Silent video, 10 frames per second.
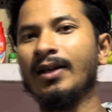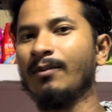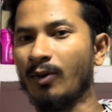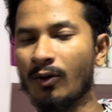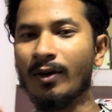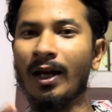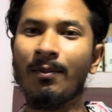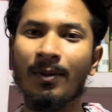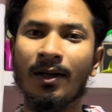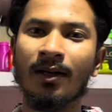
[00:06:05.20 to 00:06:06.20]
ब्लॉग को यहीं
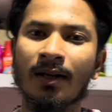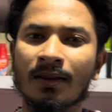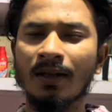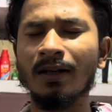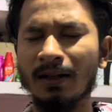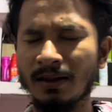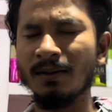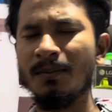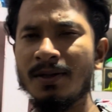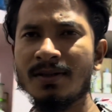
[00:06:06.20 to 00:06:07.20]
पेंट करते टिल
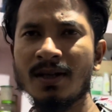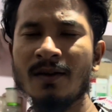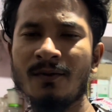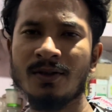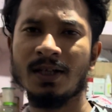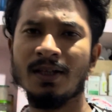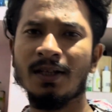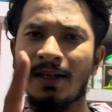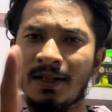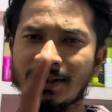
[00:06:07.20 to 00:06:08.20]
देन बी सेफ और जाते
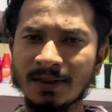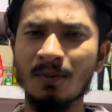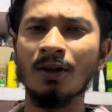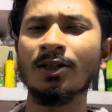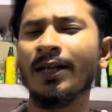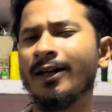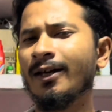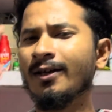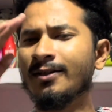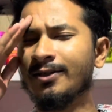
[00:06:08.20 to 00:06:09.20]
जाते एक चीज़ बोलना
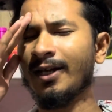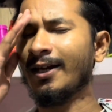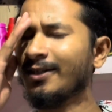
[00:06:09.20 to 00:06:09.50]
चाहेंगे जय